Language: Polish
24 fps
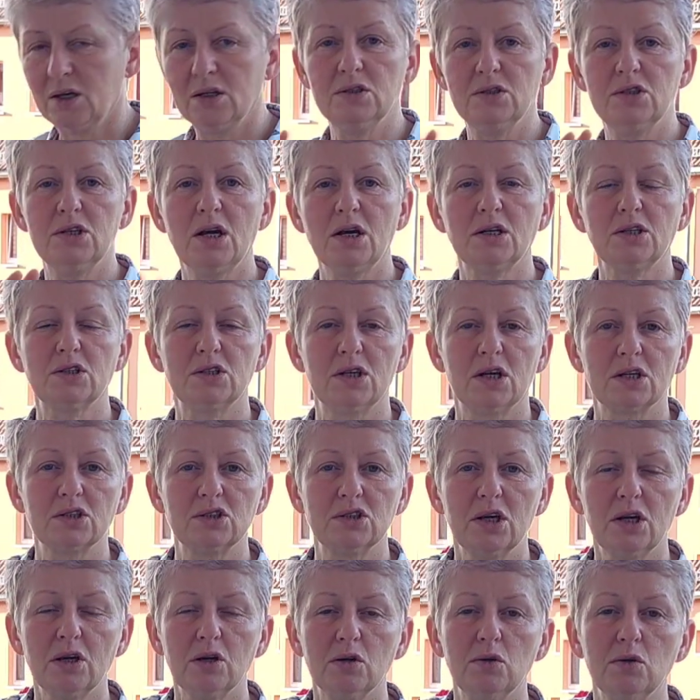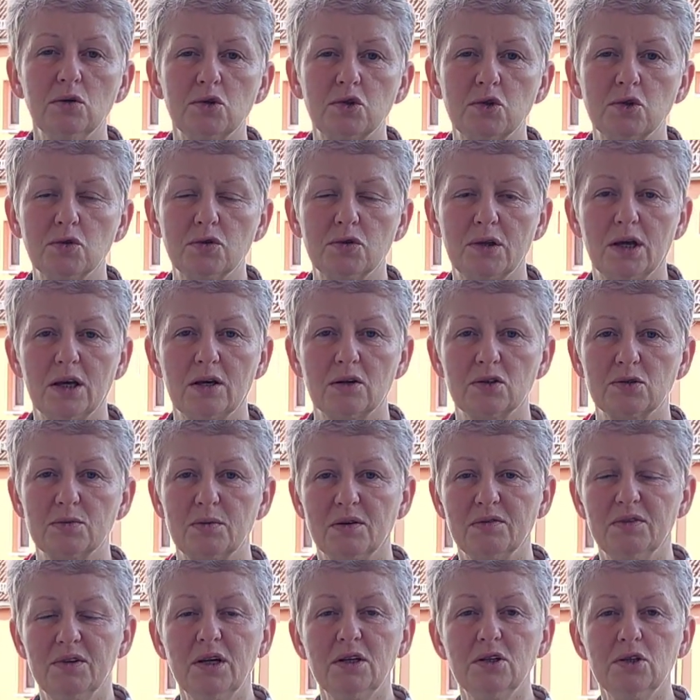Ciach, ciach, ciach, już tutaj
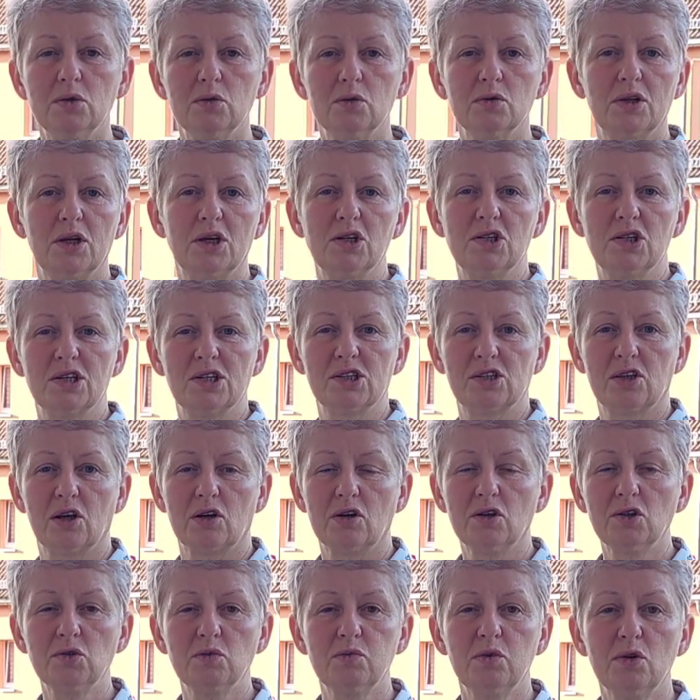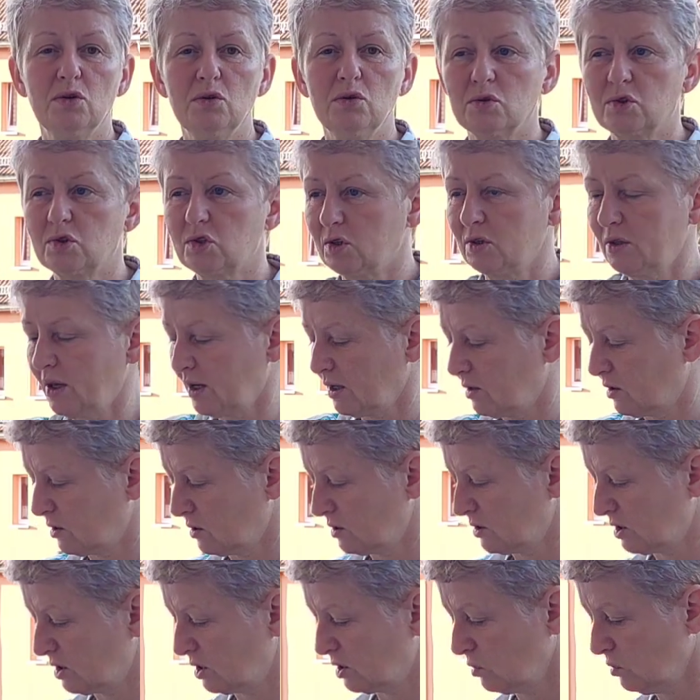rozmawiali, tutaj ciasto rosło, już na
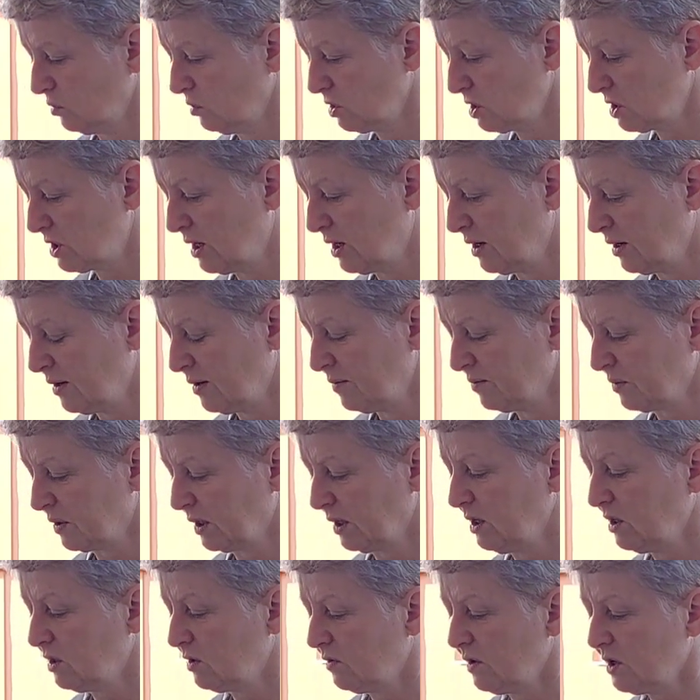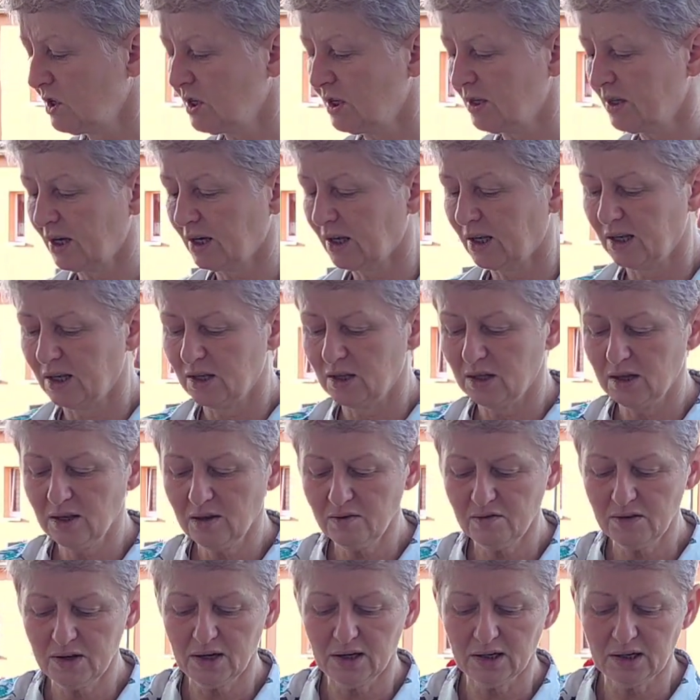gorący tłuszcz. I to właśnie takie
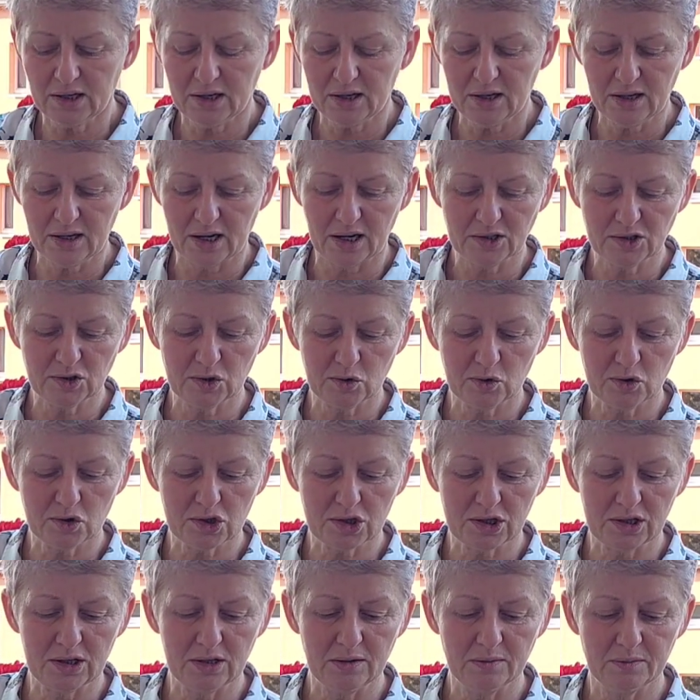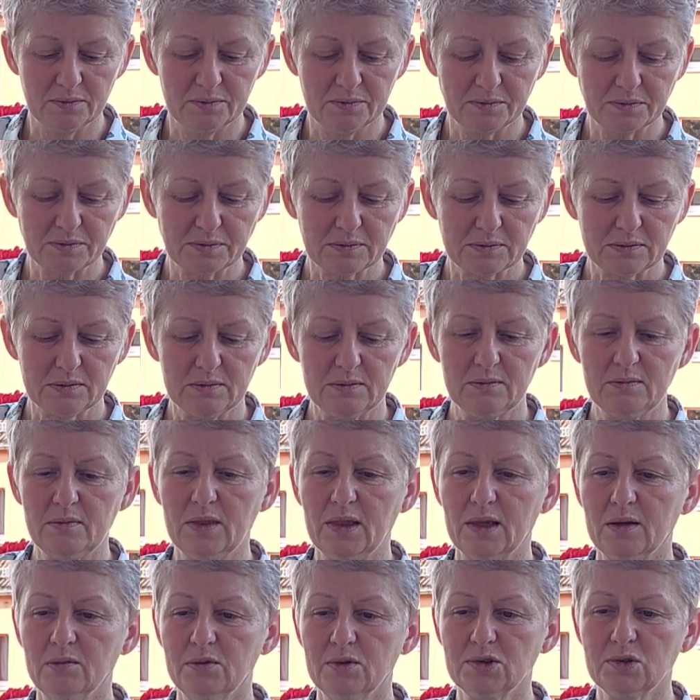niewielkie racuszki.
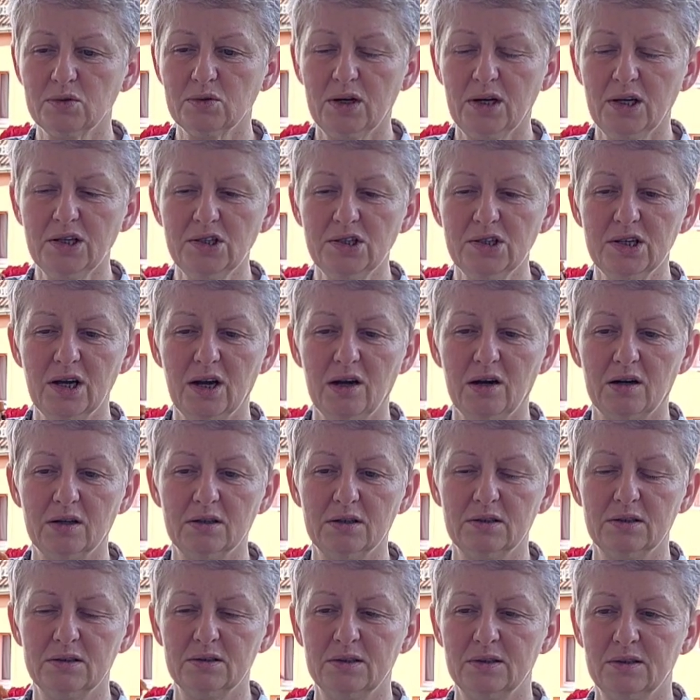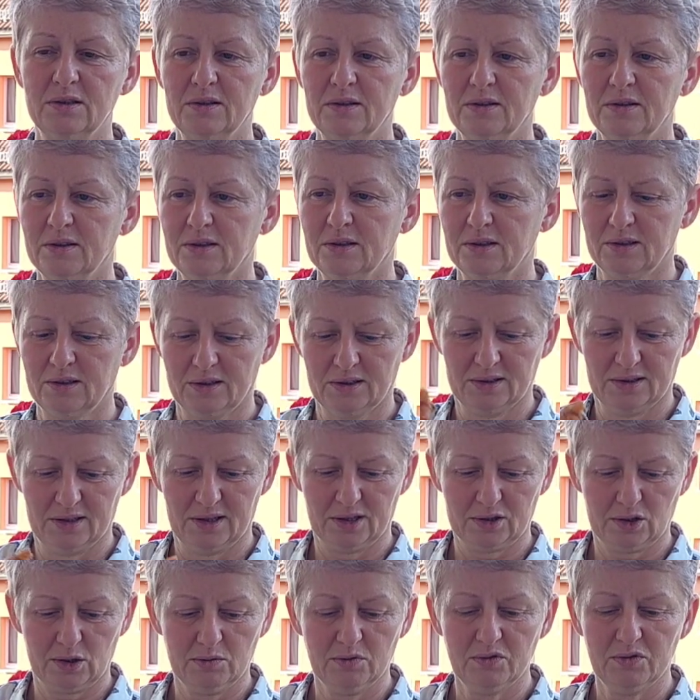Słuchajcie, o, jak
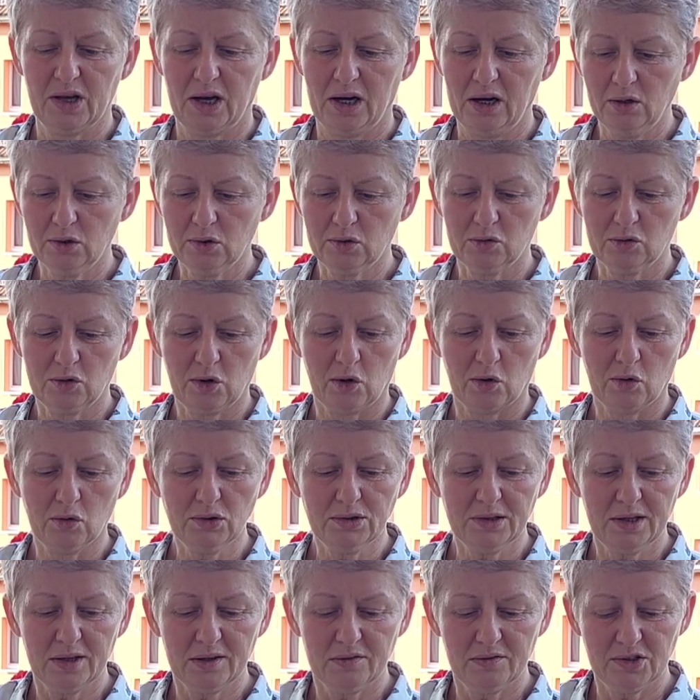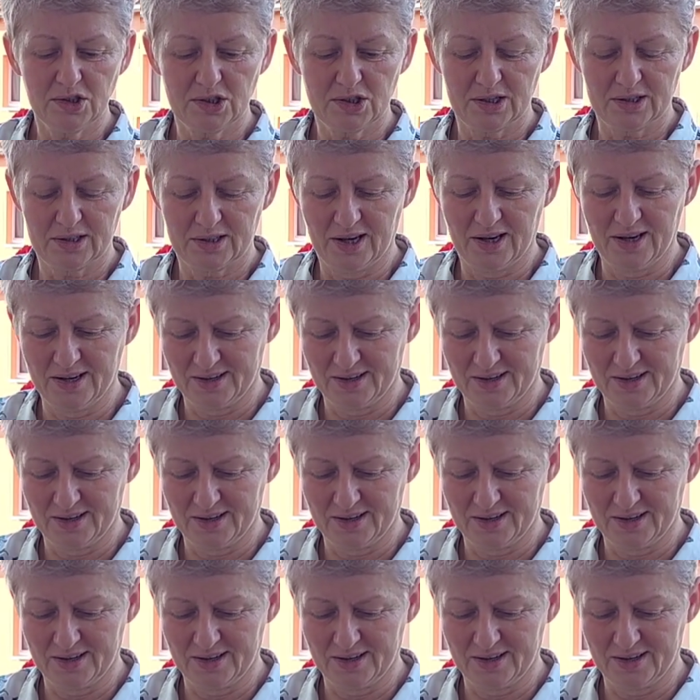to mówiła, o tu kogutek wyszedł,